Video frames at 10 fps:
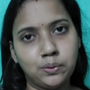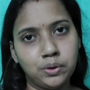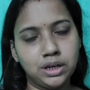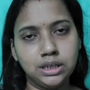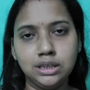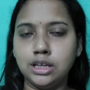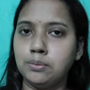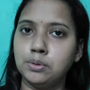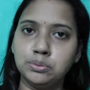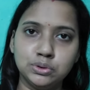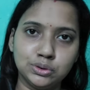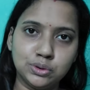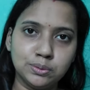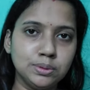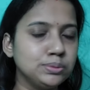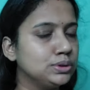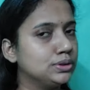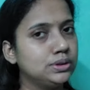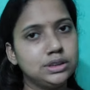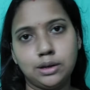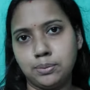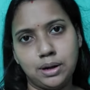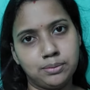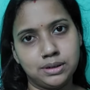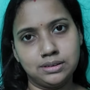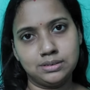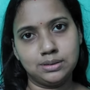করে নিয়ে তারপর পুজো করবো পুজো করে তারপর আমার